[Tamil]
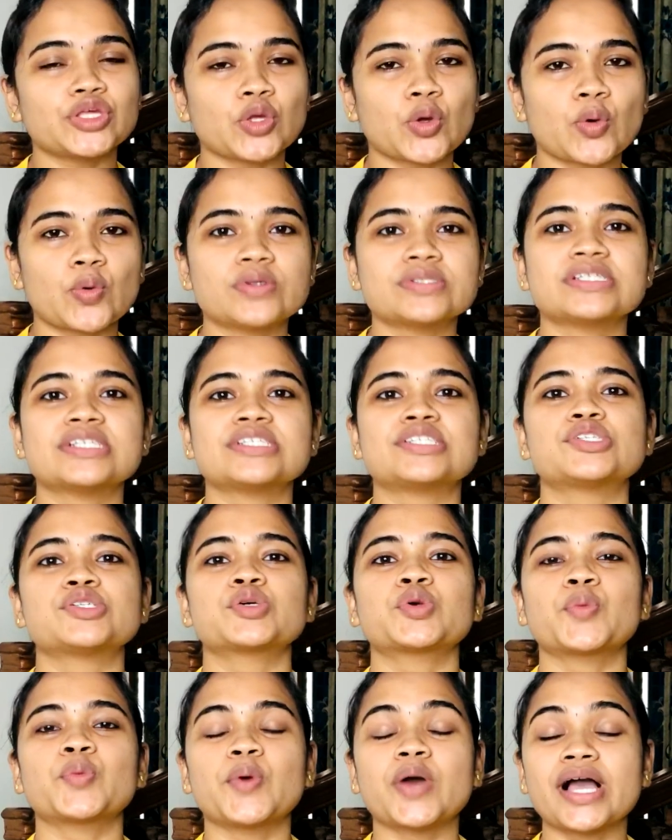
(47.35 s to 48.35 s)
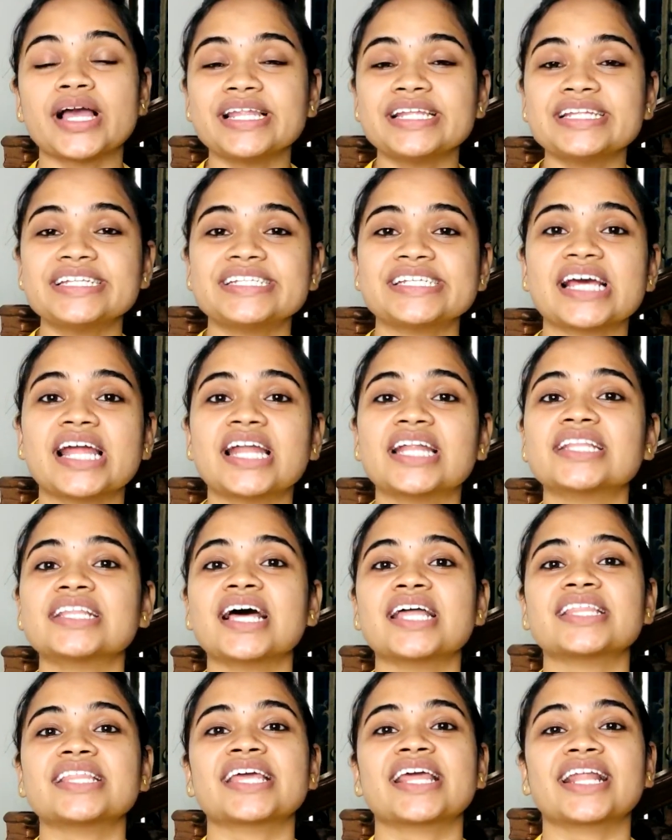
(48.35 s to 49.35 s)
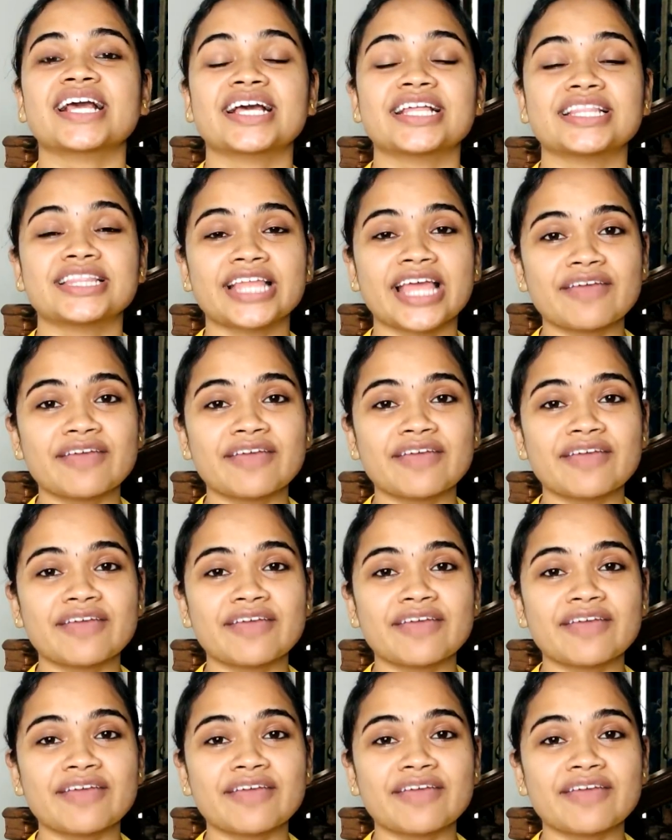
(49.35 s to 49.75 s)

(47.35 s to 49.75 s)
யோசித்து குவாலிட்டியானது அது எனக்கு